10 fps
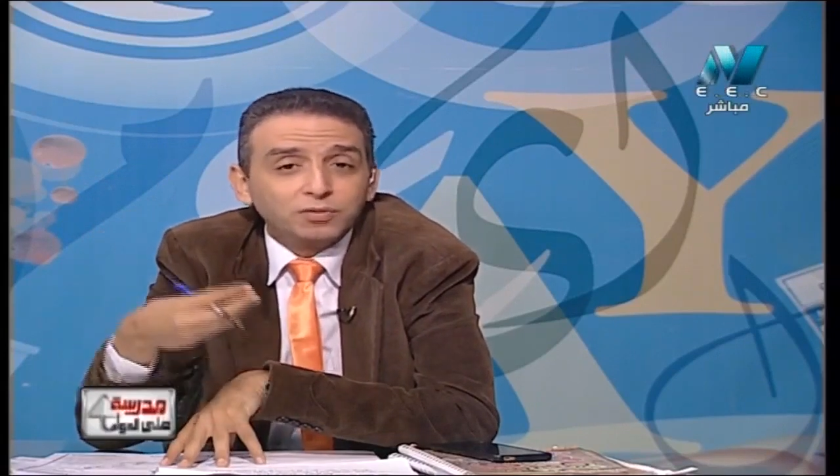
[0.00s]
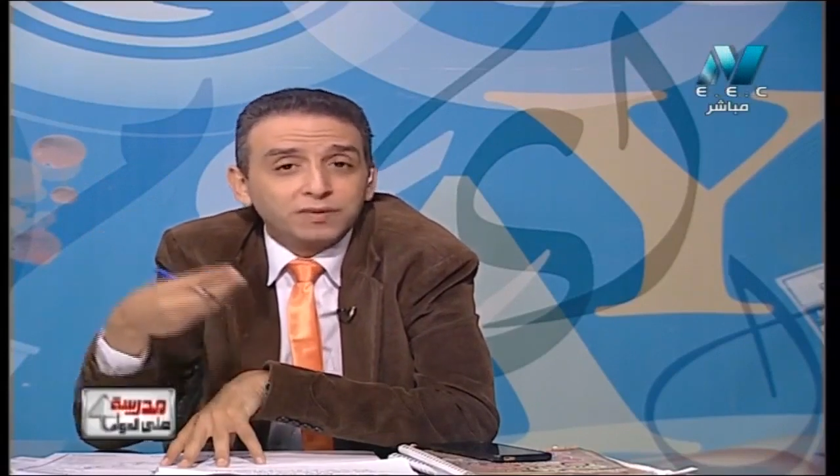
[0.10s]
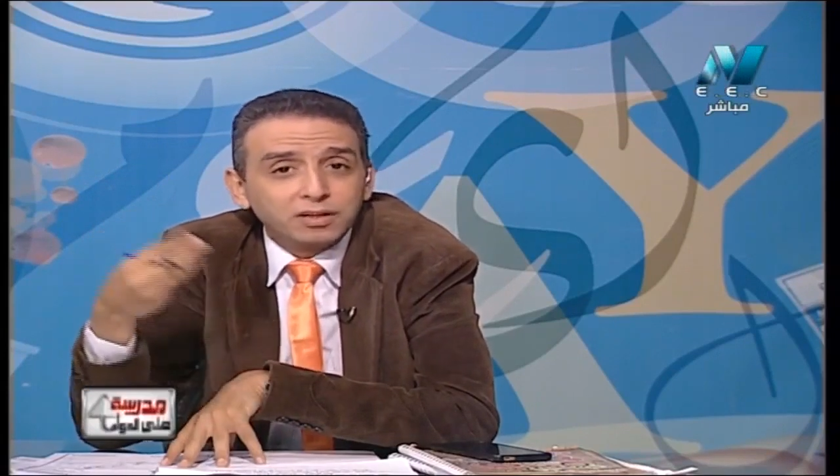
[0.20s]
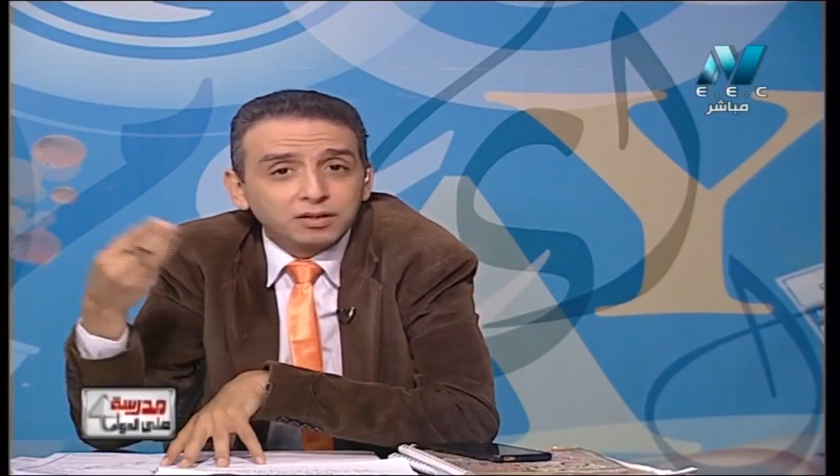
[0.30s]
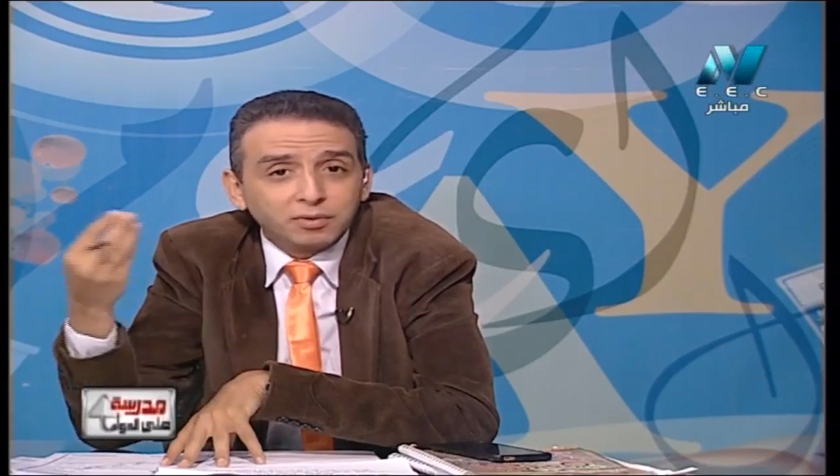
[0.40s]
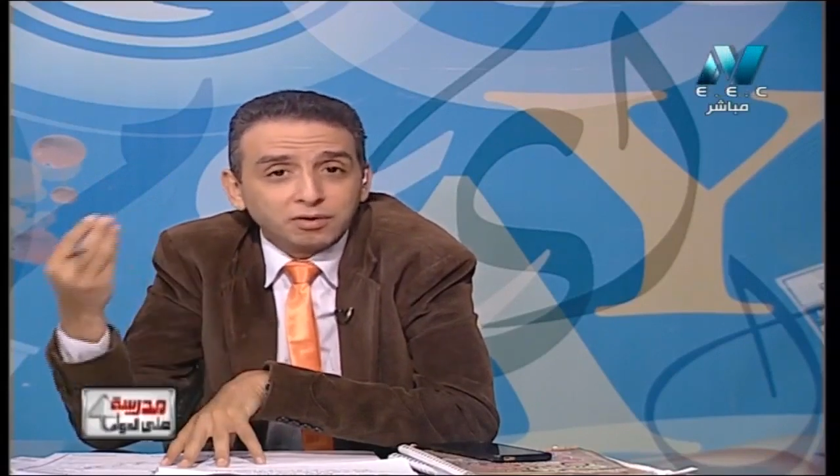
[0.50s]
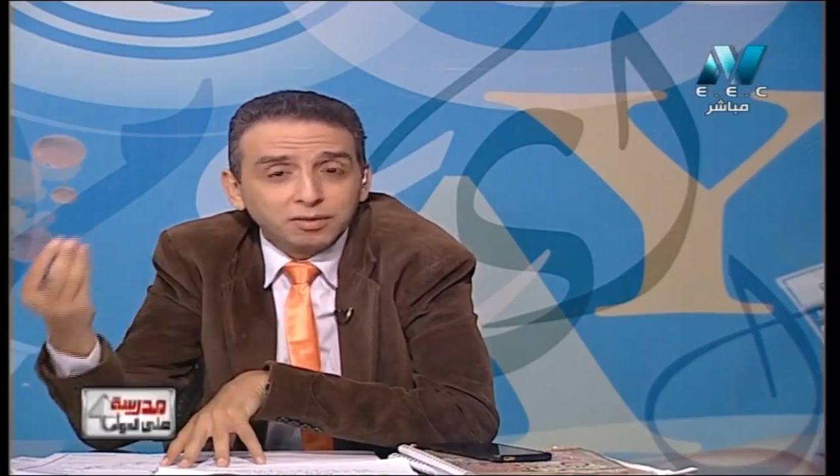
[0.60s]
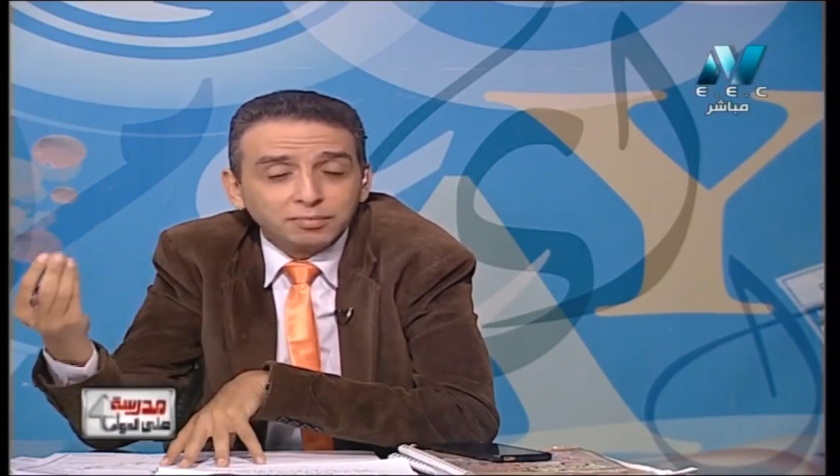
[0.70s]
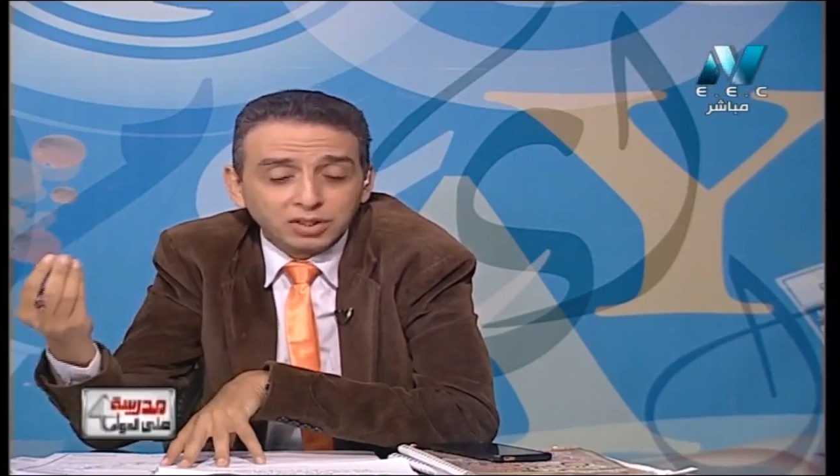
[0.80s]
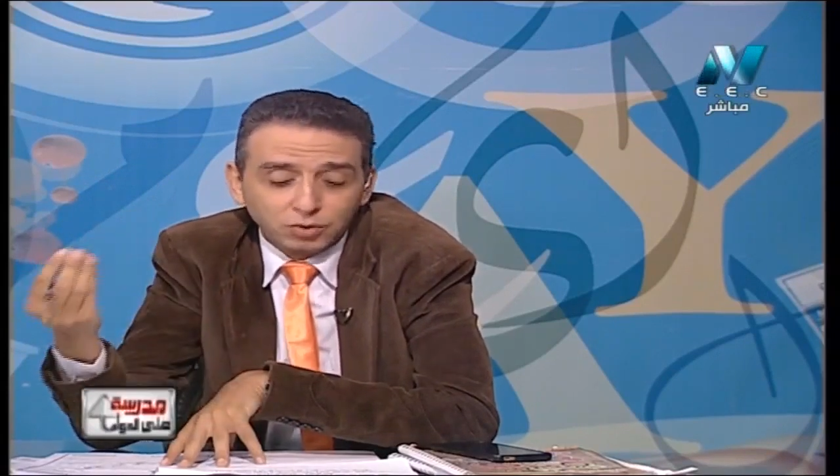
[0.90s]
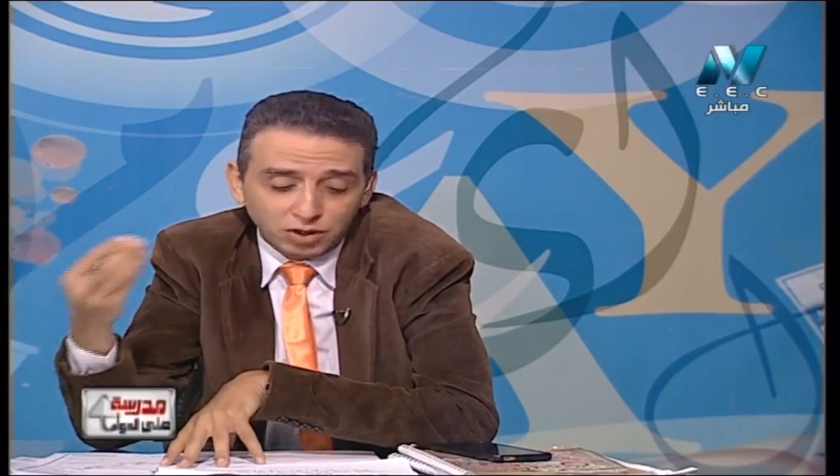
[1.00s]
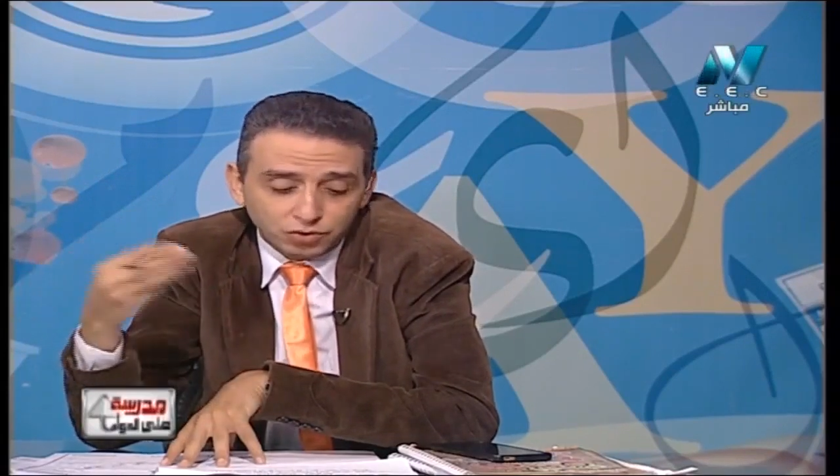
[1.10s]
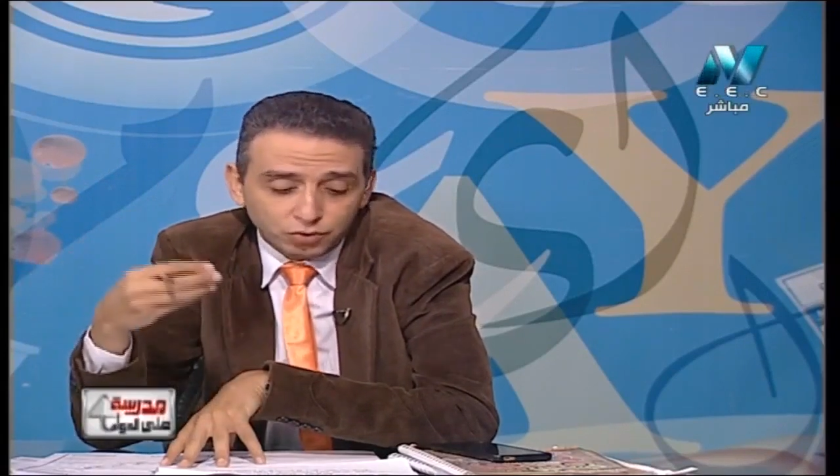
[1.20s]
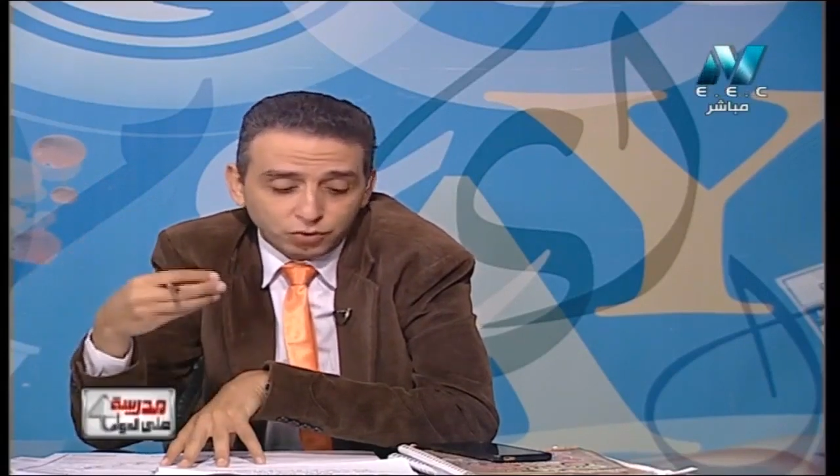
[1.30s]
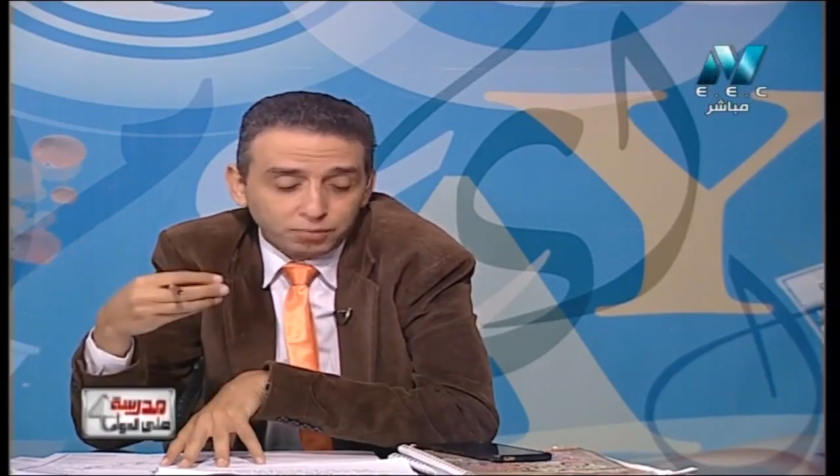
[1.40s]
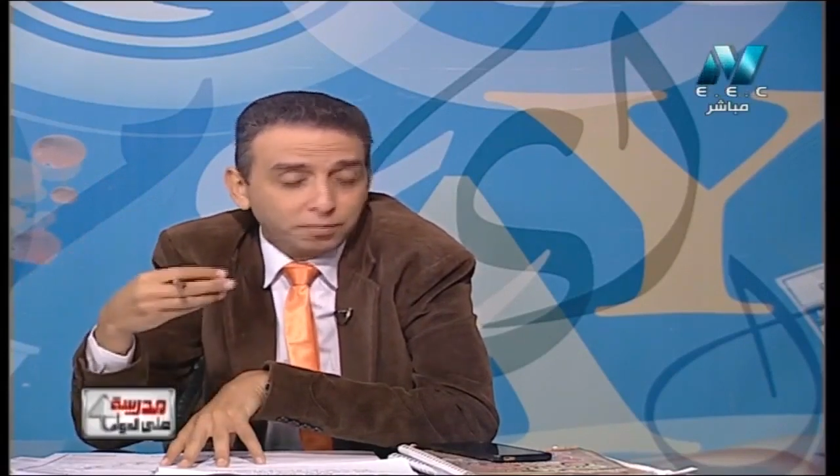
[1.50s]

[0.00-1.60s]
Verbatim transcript: يفكر بقلبه ويشعر